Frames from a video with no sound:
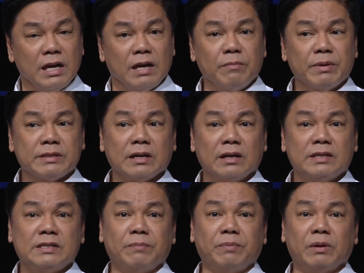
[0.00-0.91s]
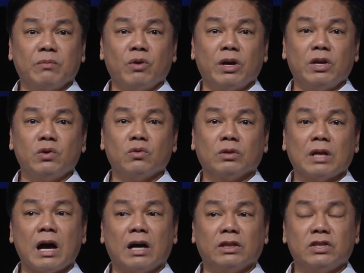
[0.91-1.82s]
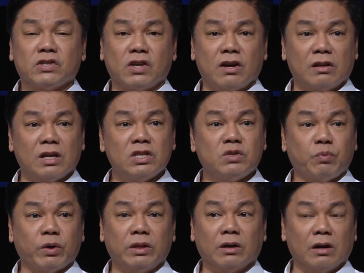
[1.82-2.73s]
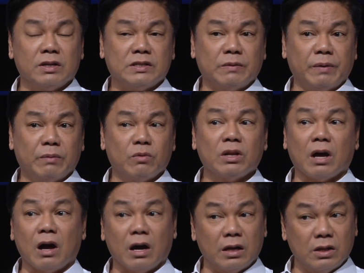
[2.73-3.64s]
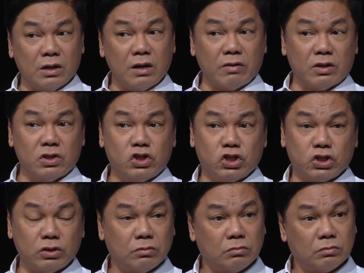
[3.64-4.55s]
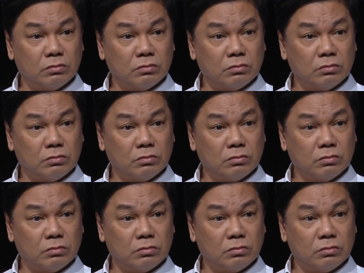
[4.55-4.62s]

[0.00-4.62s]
Imbes na isipin mo ay yung nakakadiscourage, pwede ang isipin mo nakaka-encourage.